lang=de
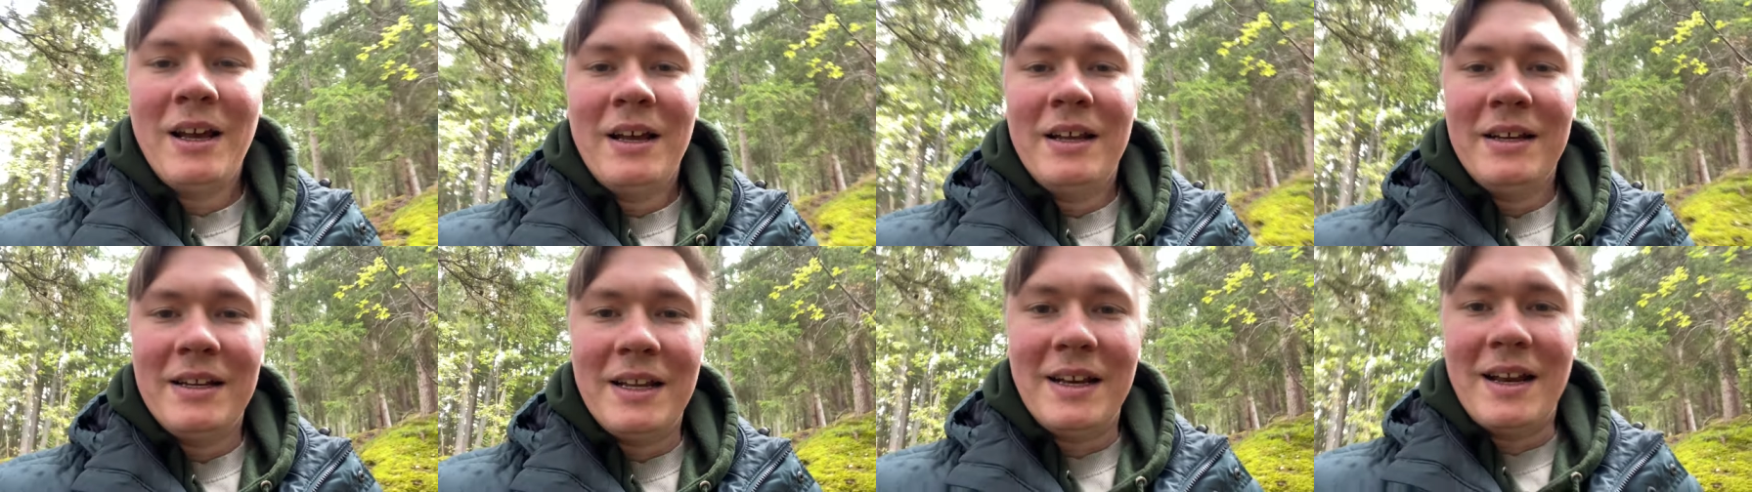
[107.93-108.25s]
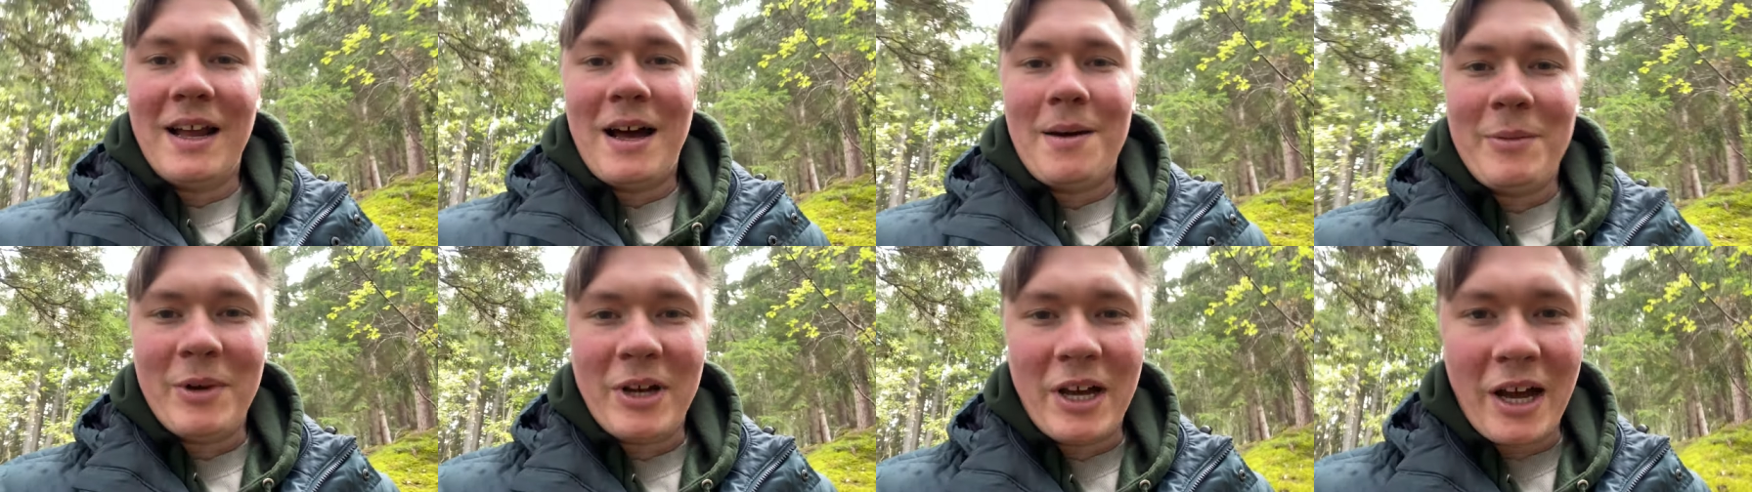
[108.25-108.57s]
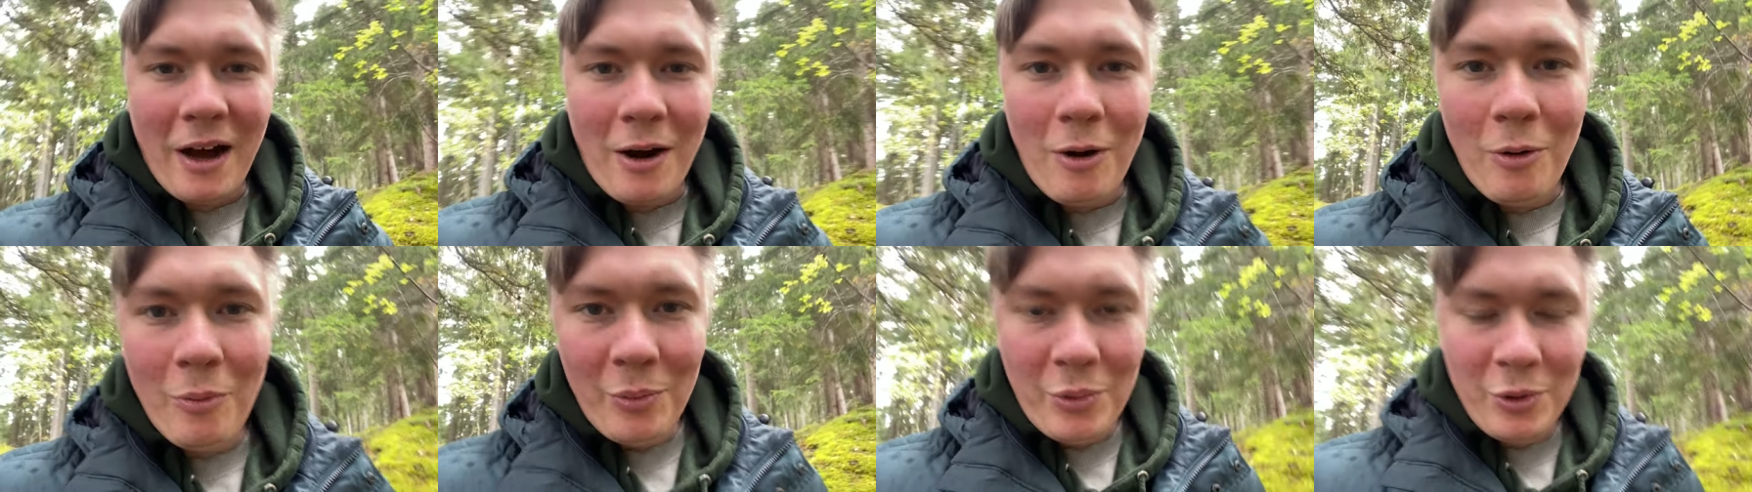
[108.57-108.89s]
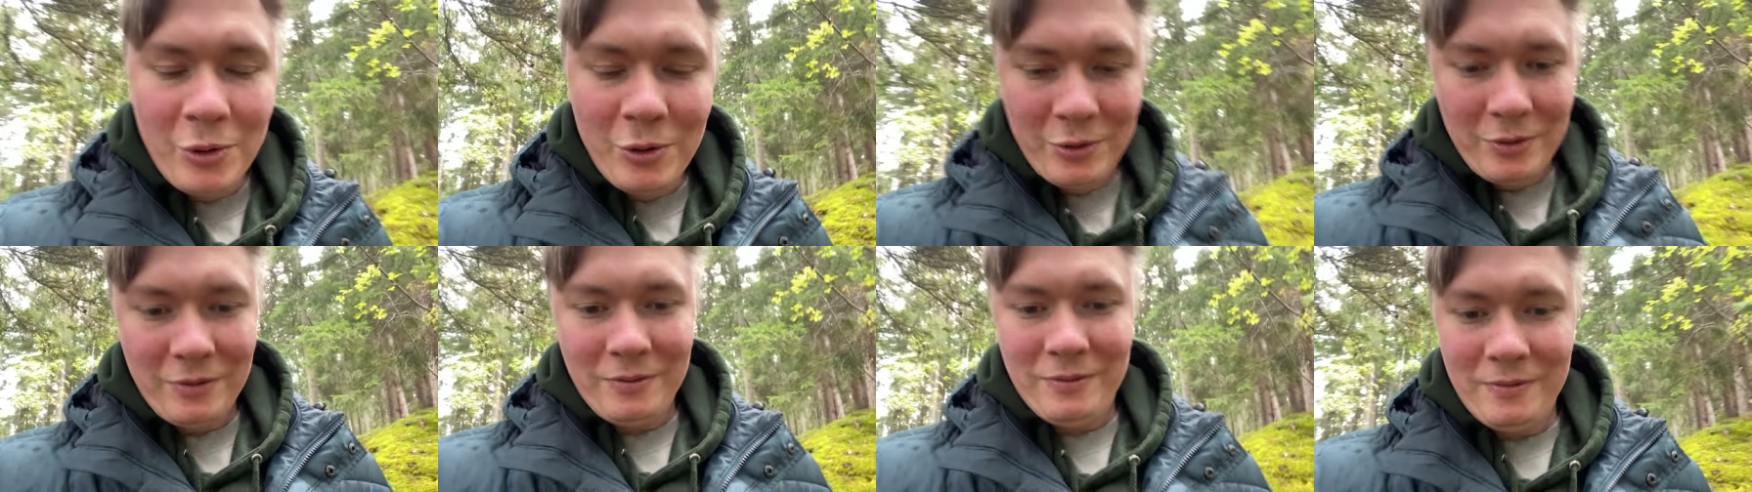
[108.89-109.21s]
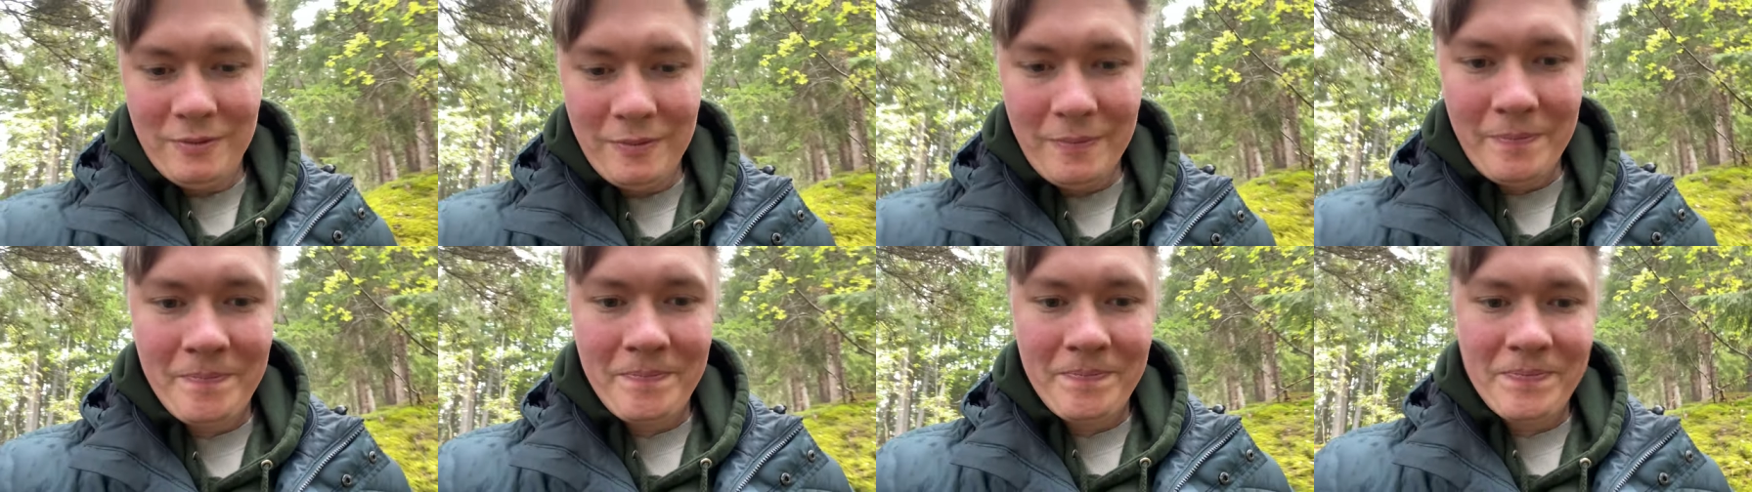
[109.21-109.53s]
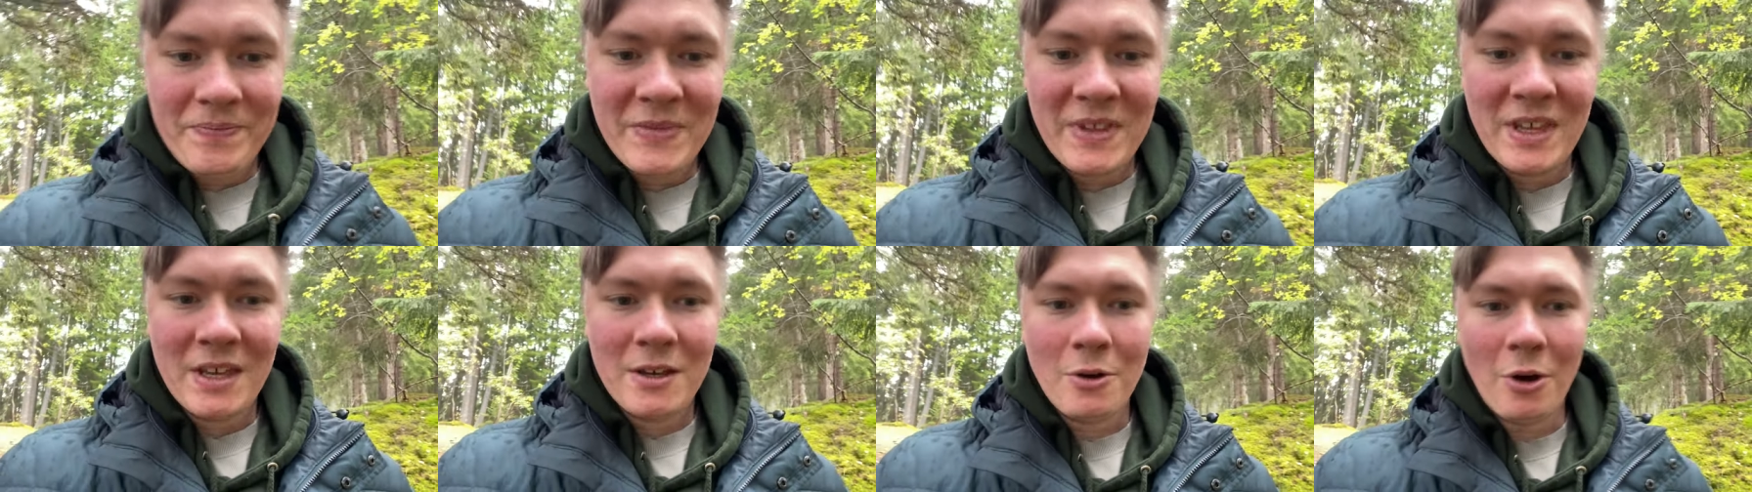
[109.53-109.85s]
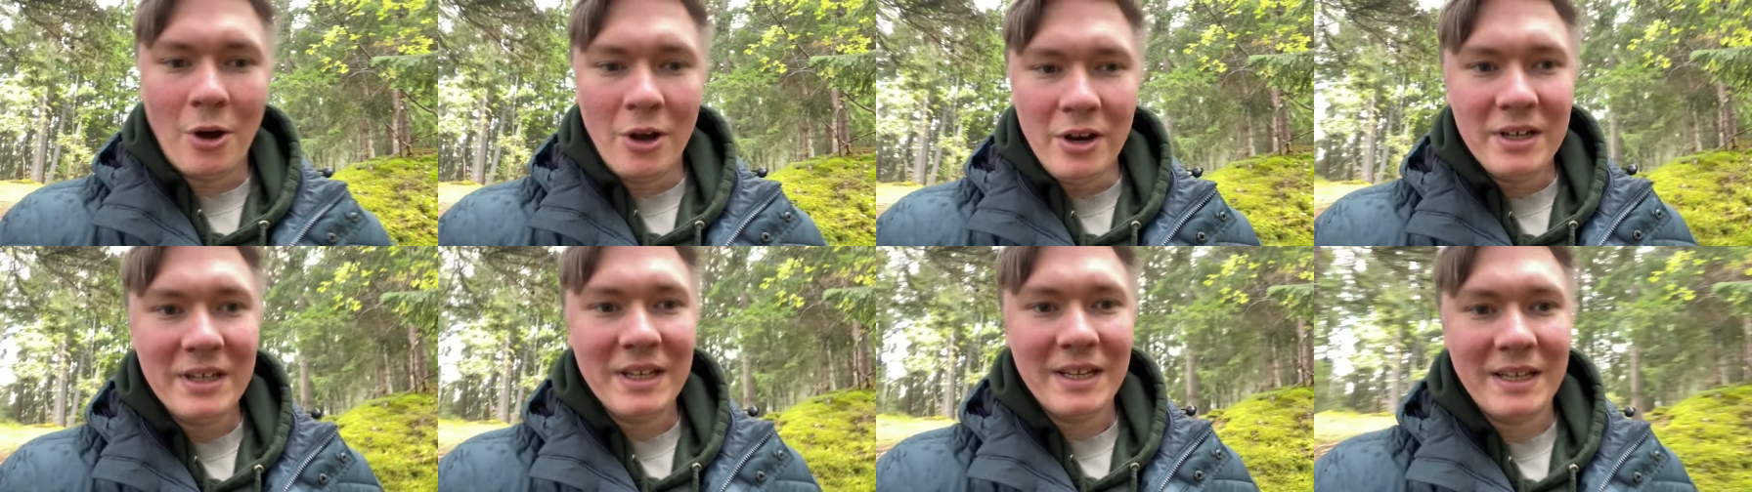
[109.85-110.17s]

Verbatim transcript: der Name Graubünden könnte